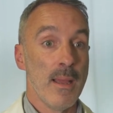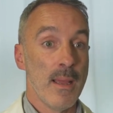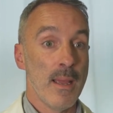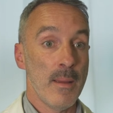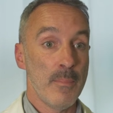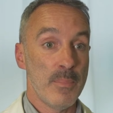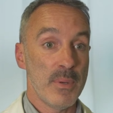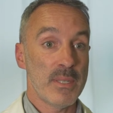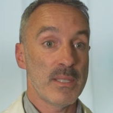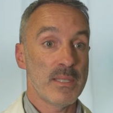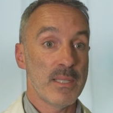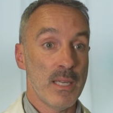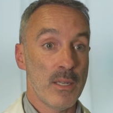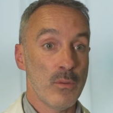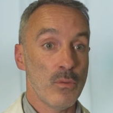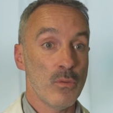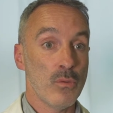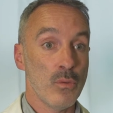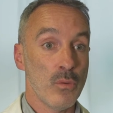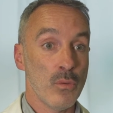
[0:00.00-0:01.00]
é
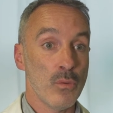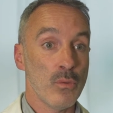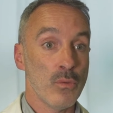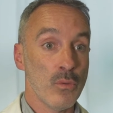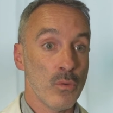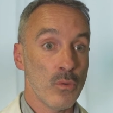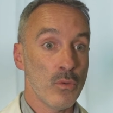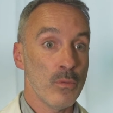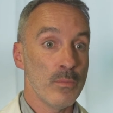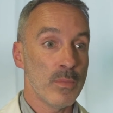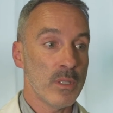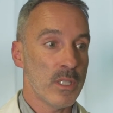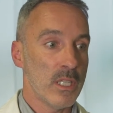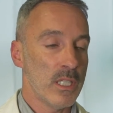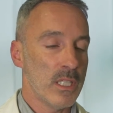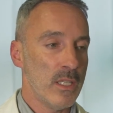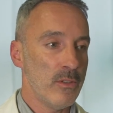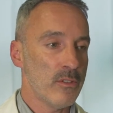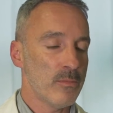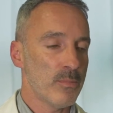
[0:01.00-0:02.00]
parceiro do, do Clube de
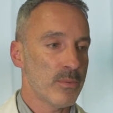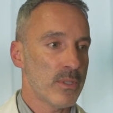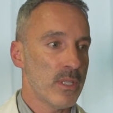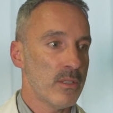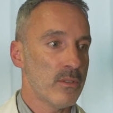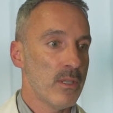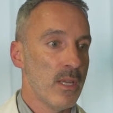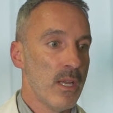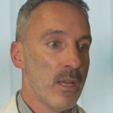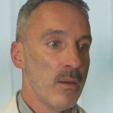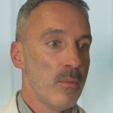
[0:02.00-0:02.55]
Criativos, portanto,